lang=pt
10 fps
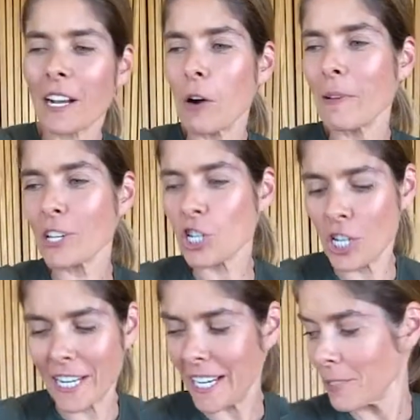Colocar
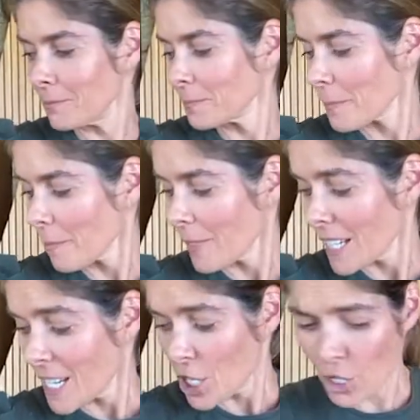uma xícara
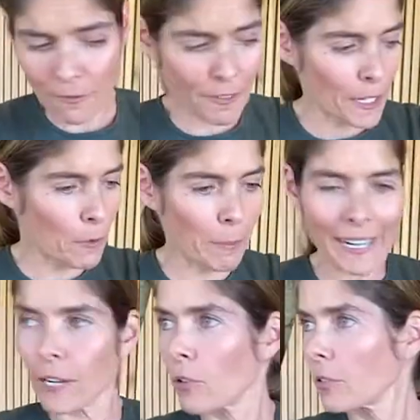de
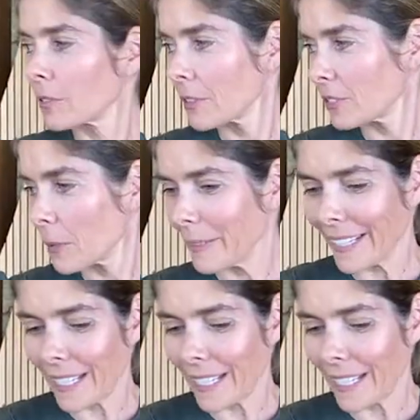vinho branco